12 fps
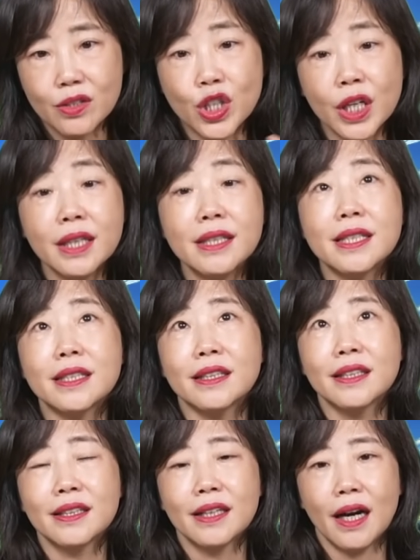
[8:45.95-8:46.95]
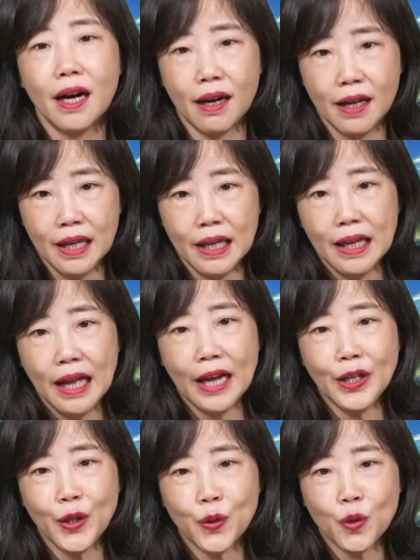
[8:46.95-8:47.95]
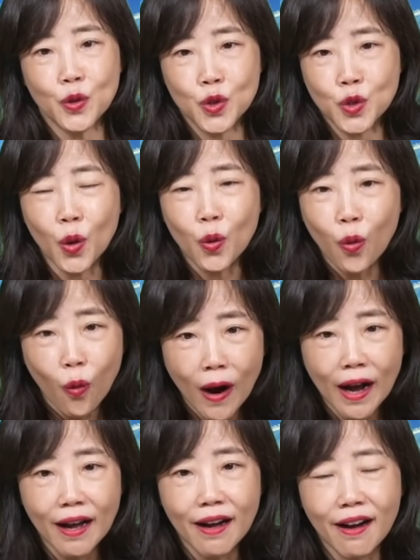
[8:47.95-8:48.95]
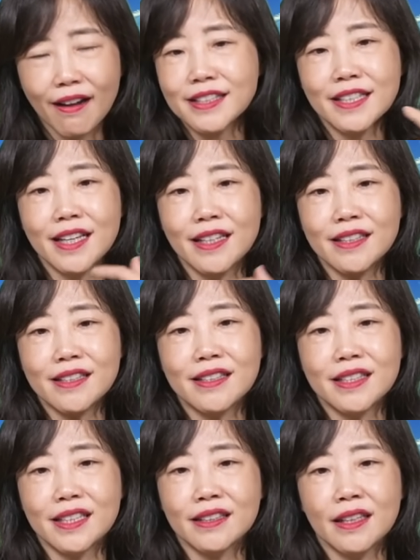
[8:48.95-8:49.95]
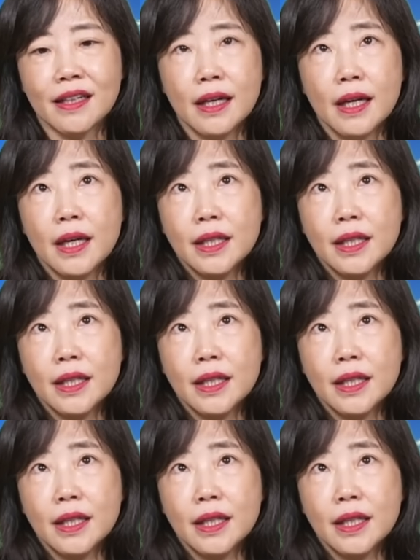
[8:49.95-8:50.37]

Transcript: 车子哈，还有送花哈，这三件事情呢。